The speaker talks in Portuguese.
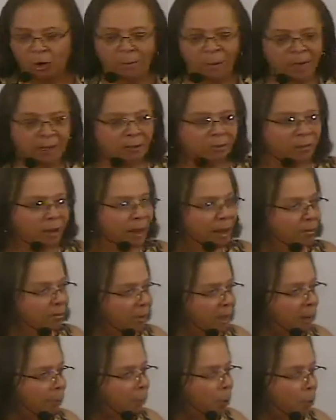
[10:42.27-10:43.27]
Como é que vai
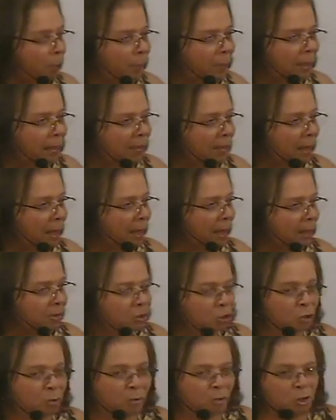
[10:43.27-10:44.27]
haver a
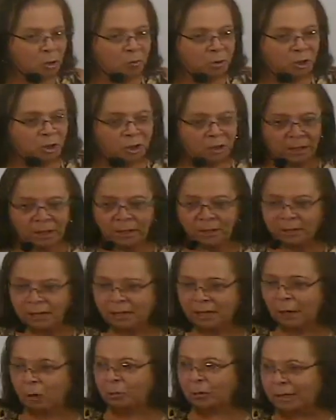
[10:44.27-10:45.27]
propriedade de uma
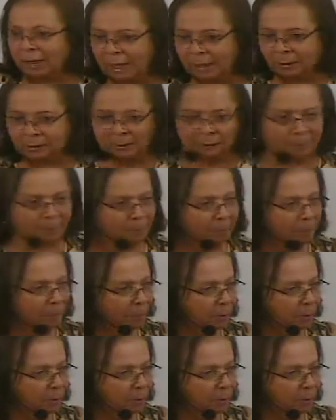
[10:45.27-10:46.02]
substância que é um nada?